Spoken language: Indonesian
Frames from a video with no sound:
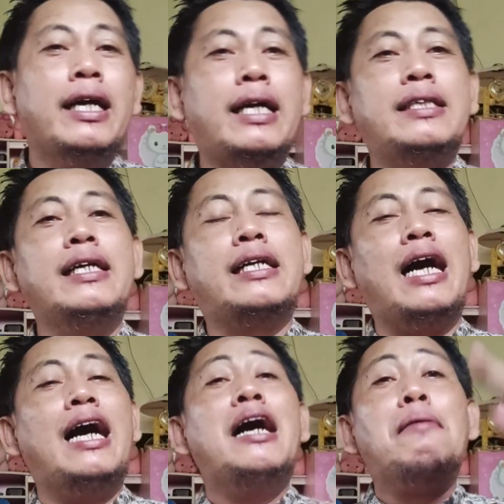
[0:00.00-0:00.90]

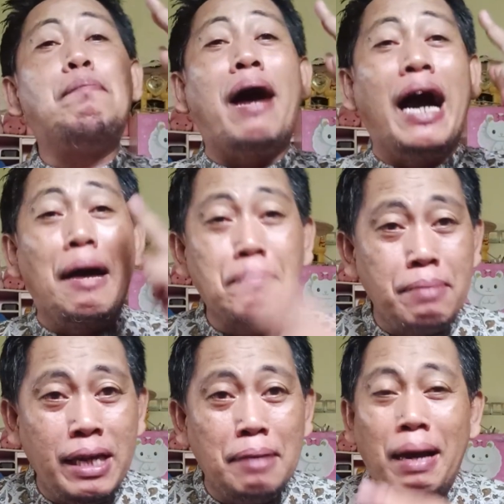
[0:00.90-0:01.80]
Ketiga,
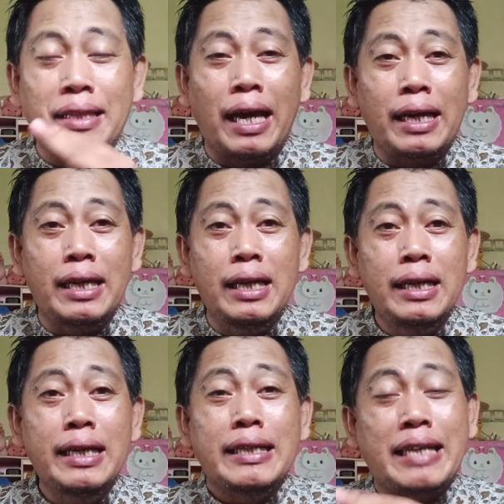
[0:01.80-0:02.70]
pahami materi,
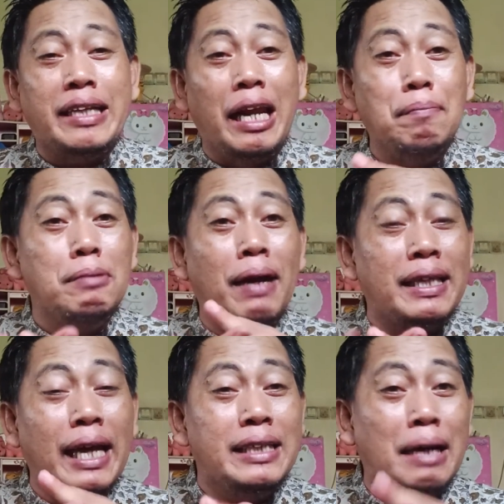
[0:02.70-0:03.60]
saat pun
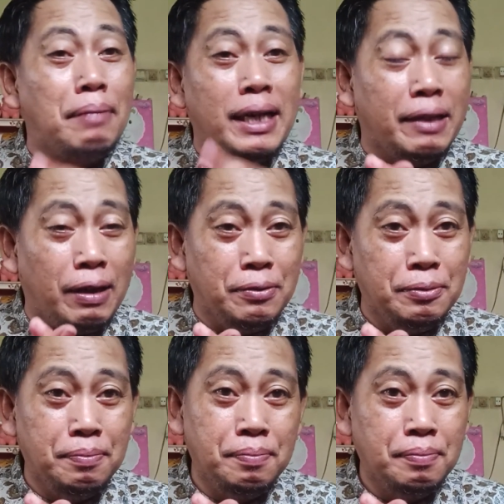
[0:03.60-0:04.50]
materi sampai nih.
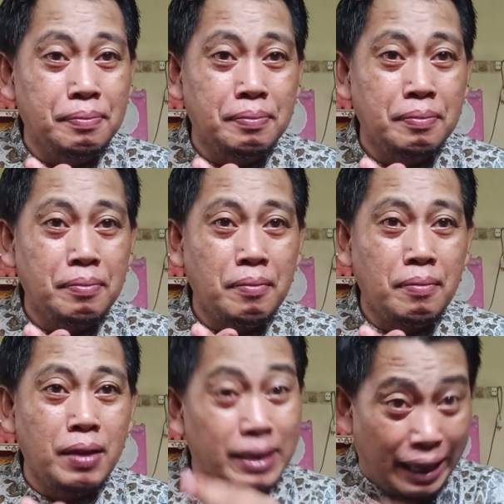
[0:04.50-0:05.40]

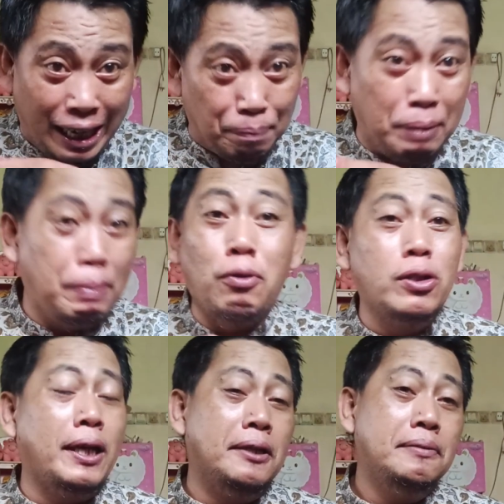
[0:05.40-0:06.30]
Teng RPP
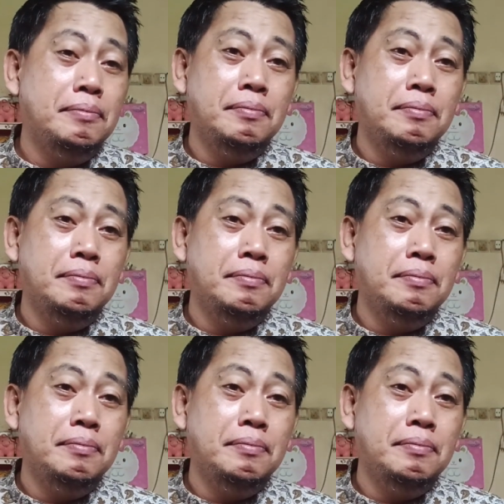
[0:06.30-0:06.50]
wonten